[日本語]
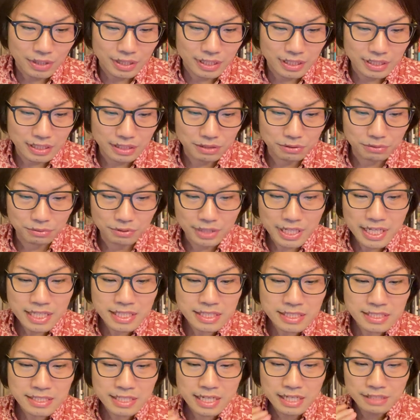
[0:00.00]
えっと、
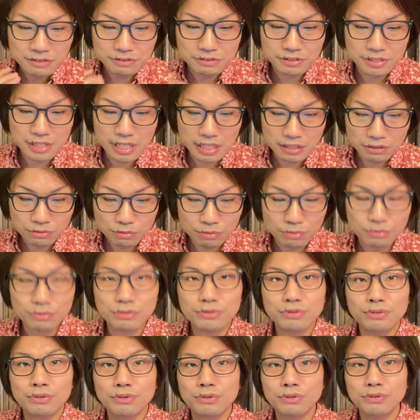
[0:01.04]
レンジャーズさんと
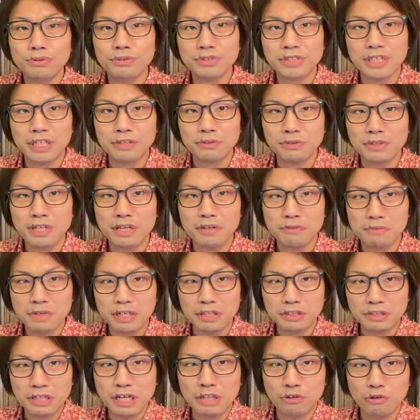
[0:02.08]
グッドグッドさんの件
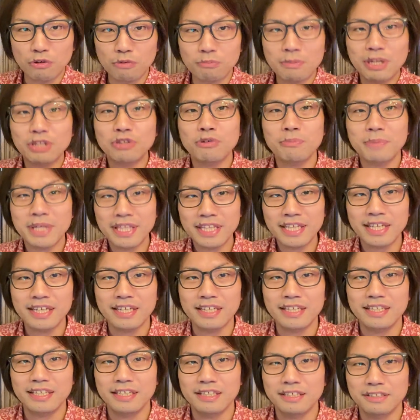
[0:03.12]
は、あの、まとめ
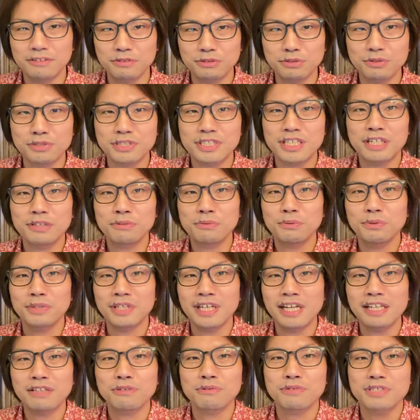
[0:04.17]
て、えっと、そちらの方
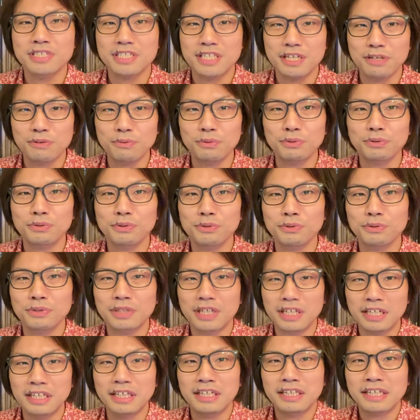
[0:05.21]
でやり取りしていこうというよう
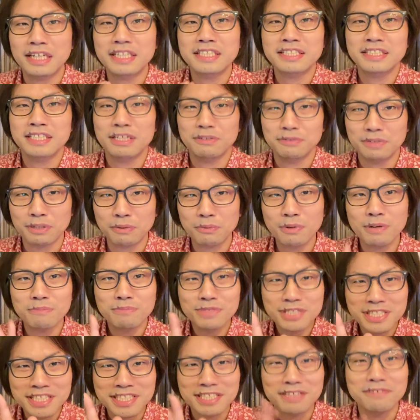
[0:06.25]
な感じなので、これ
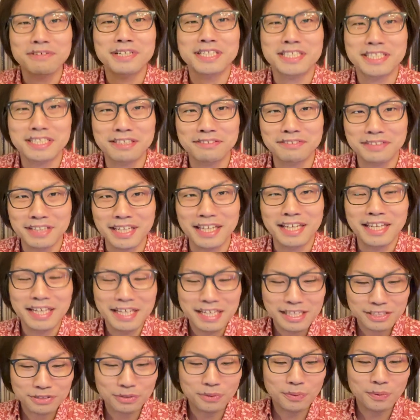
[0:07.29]
無視してるわけじゃなくて、
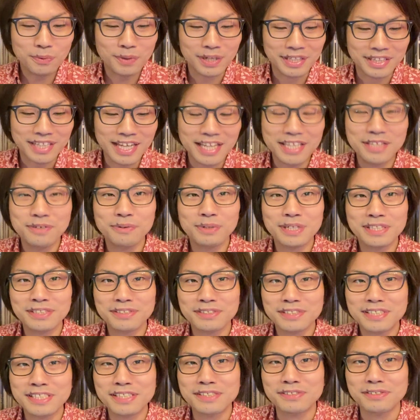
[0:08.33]
その方が内容が
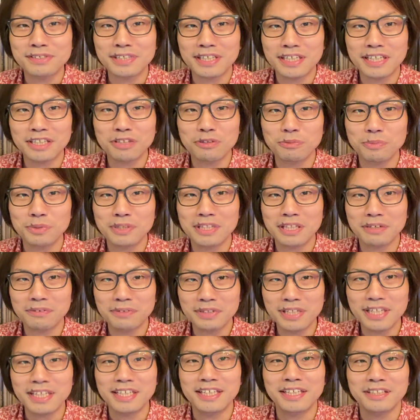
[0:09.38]
スッキリするかなと思った
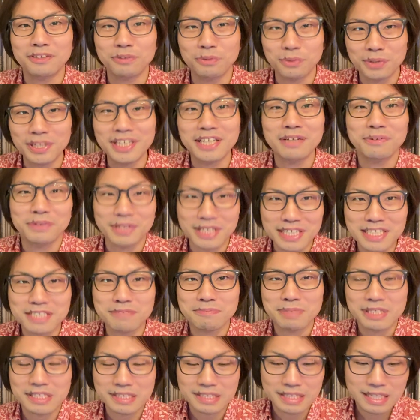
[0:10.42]
ので、えっと、ご理解お願い
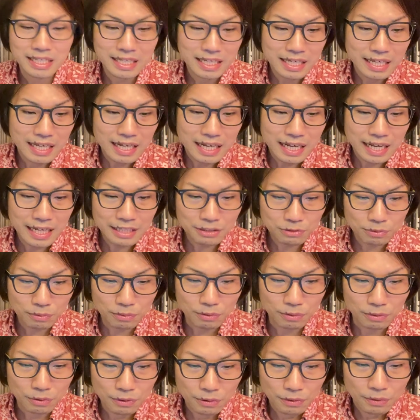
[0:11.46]
します。あ
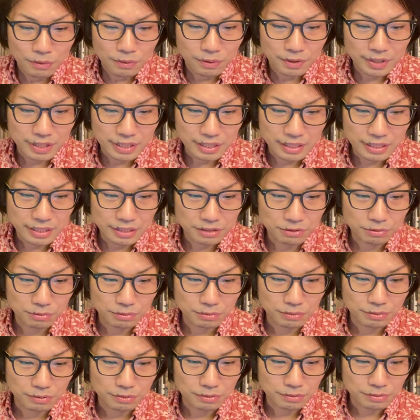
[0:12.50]
と、えっ
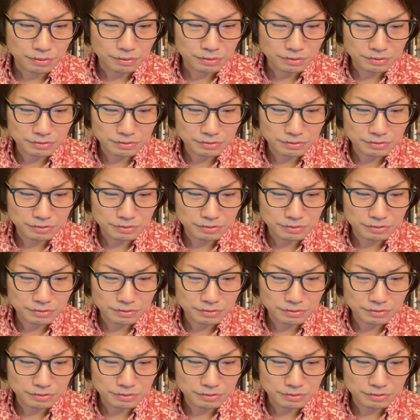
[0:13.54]
と、